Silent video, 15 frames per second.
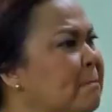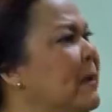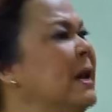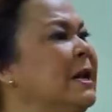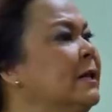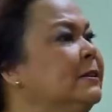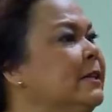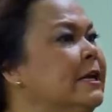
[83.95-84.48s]

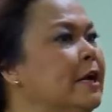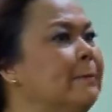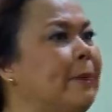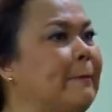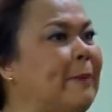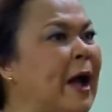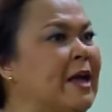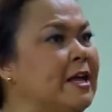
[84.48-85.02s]
Malandi ang
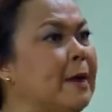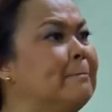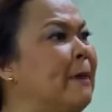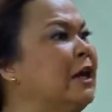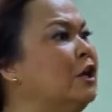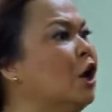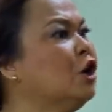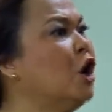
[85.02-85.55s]
babae yan,
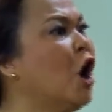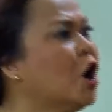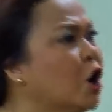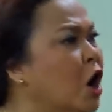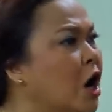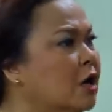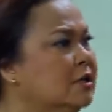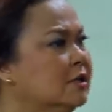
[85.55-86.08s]
manloloko!